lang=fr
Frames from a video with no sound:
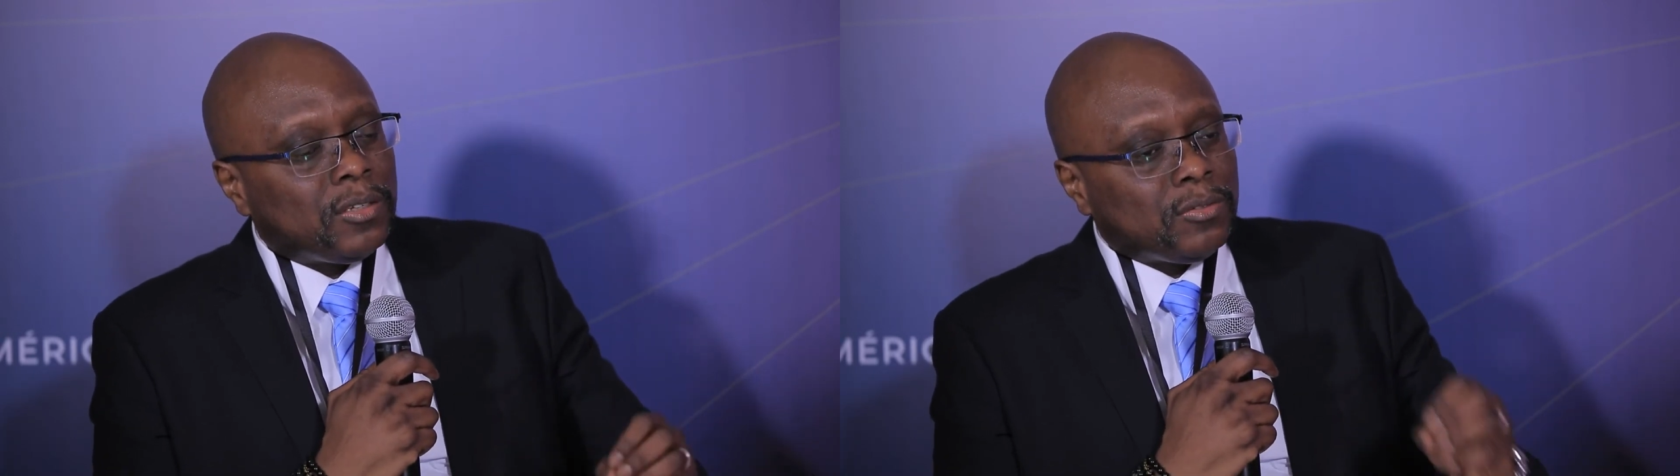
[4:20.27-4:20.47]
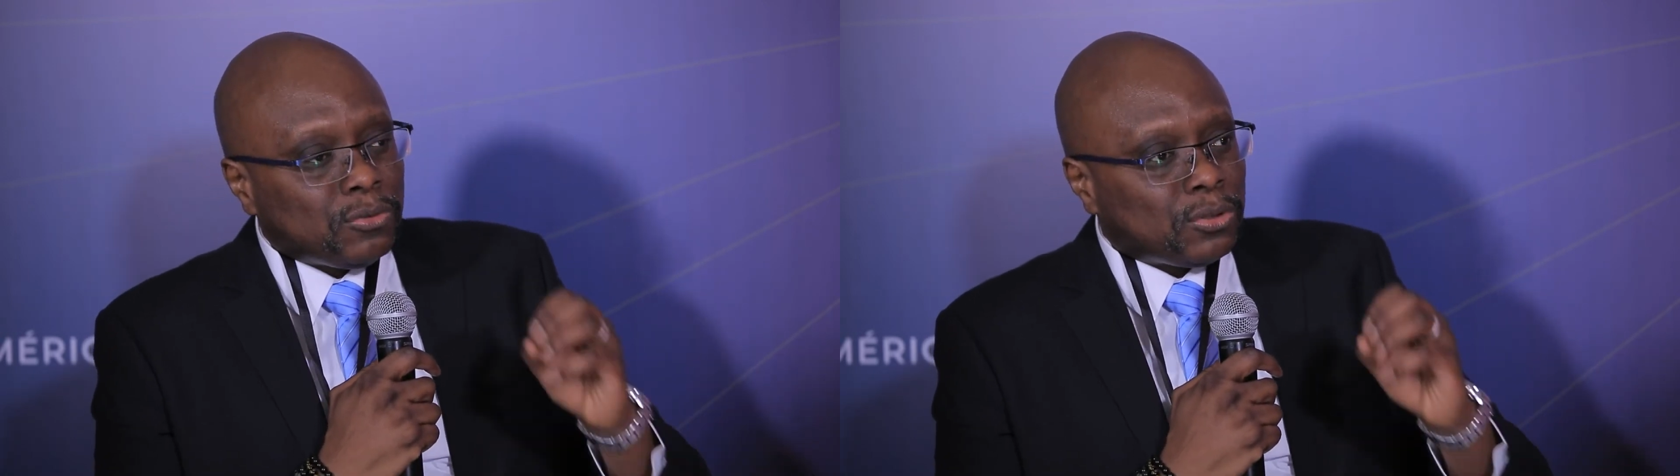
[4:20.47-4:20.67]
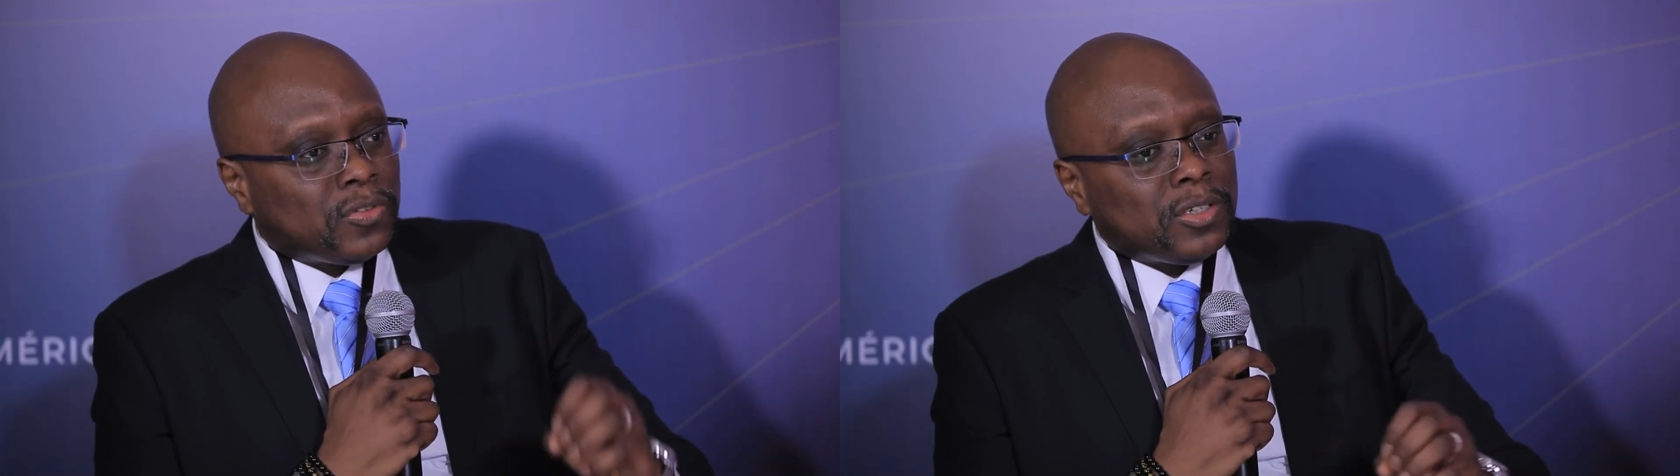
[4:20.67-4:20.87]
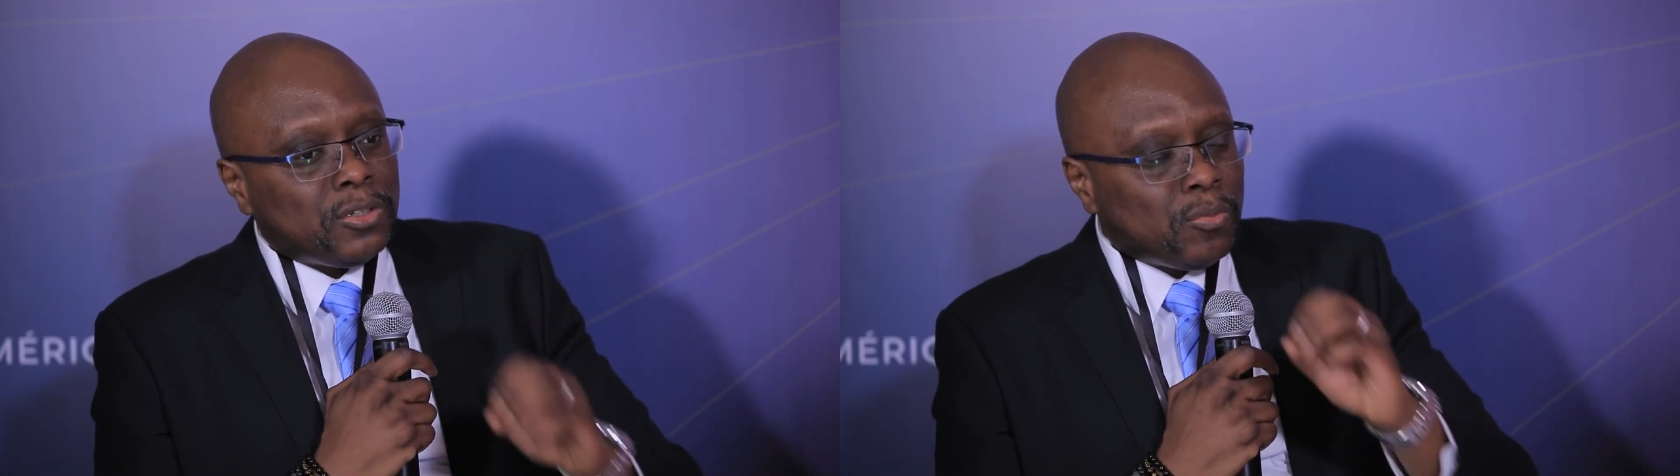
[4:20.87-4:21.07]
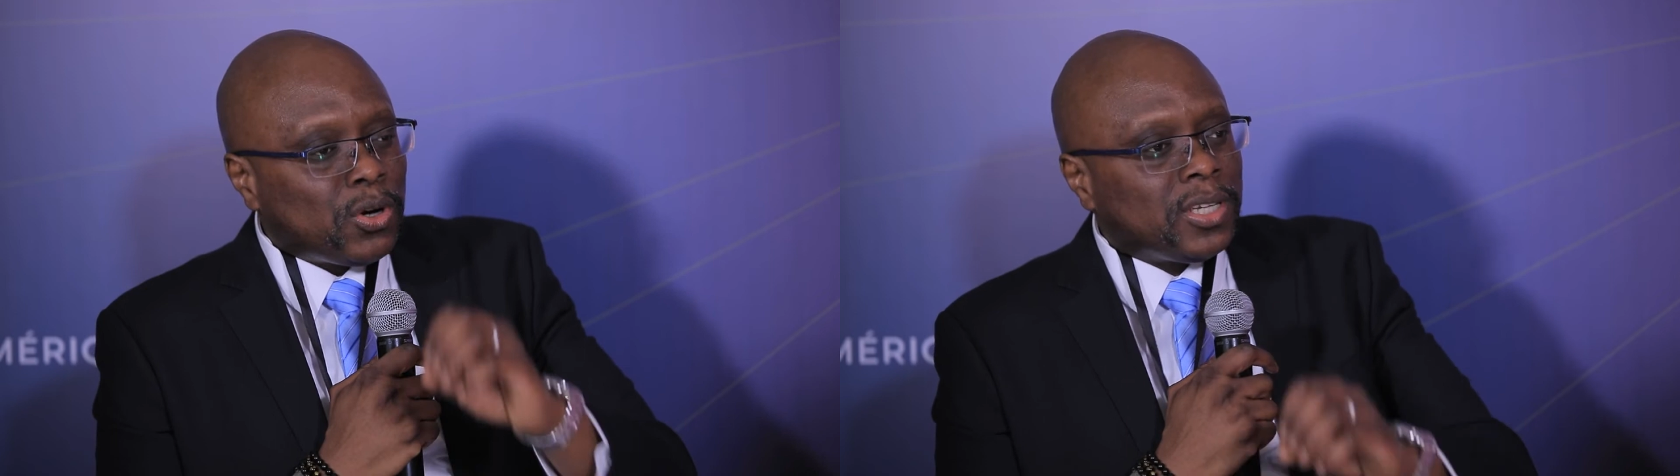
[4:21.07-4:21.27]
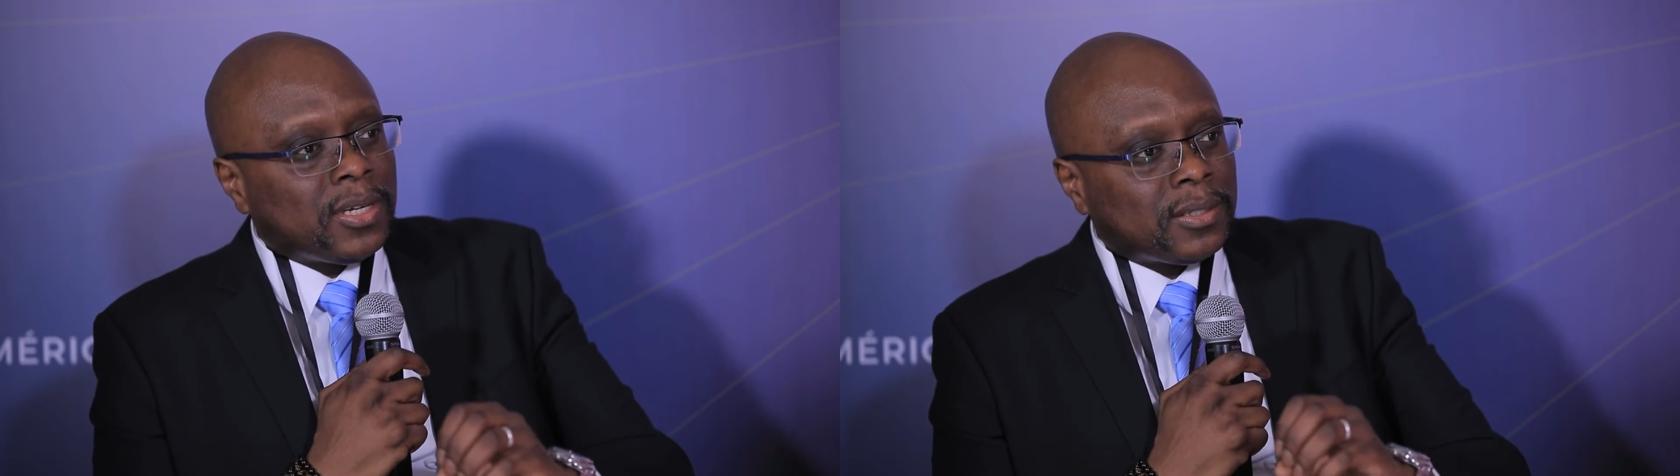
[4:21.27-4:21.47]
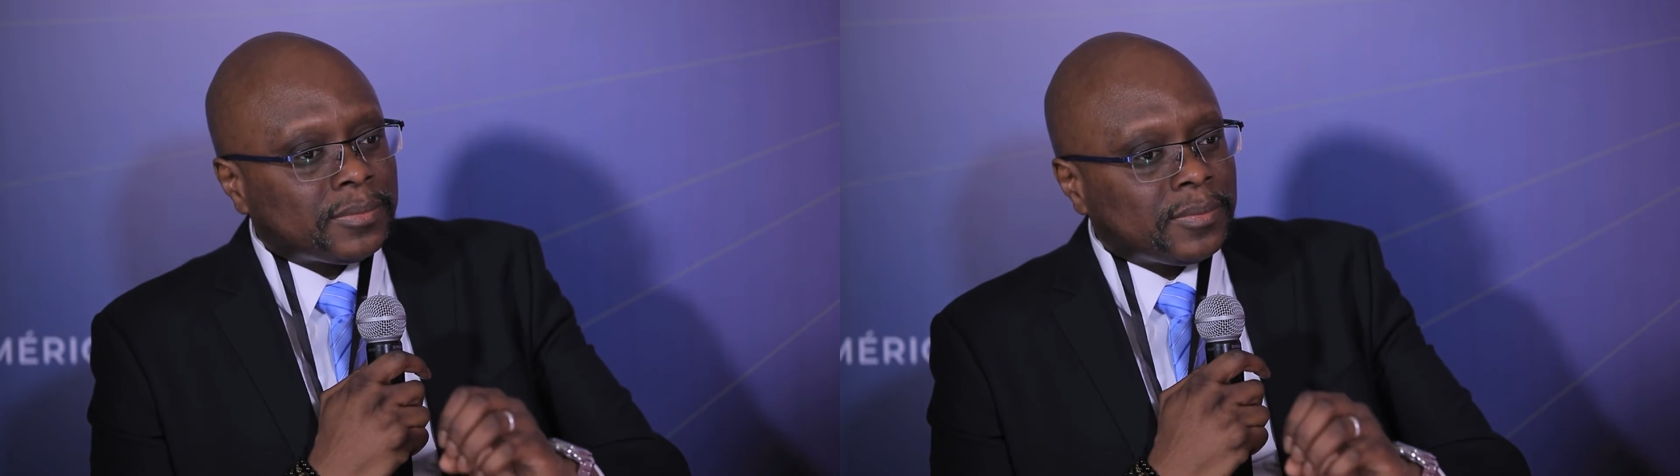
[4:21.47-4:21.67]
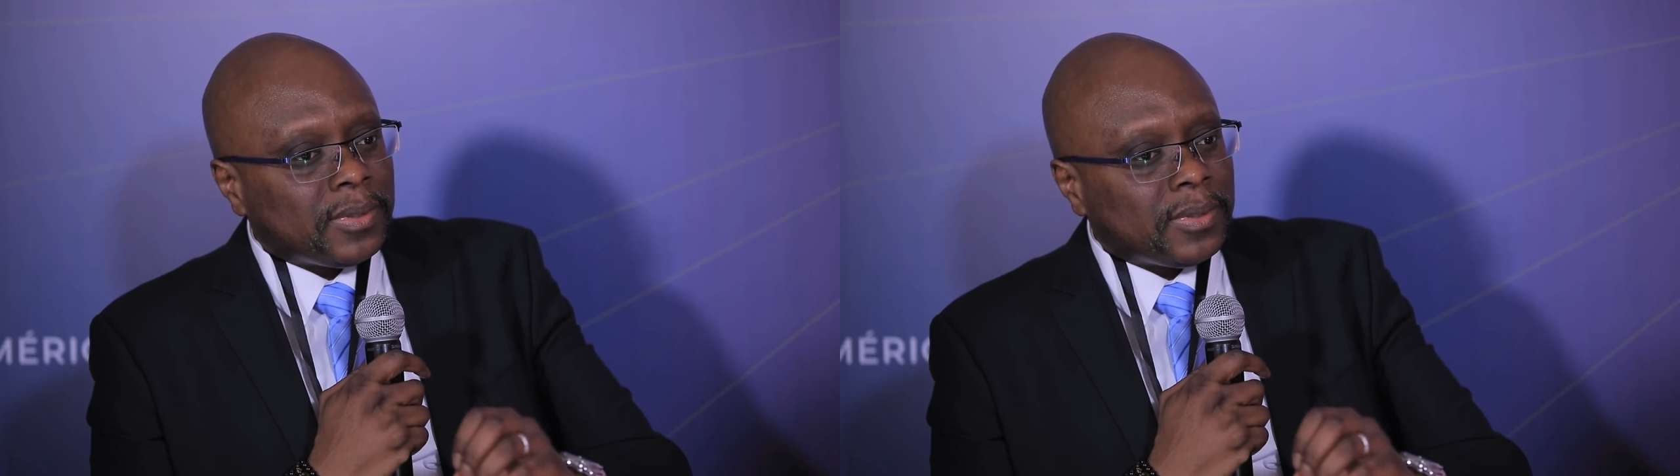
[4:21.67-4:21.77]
de trouver le moyen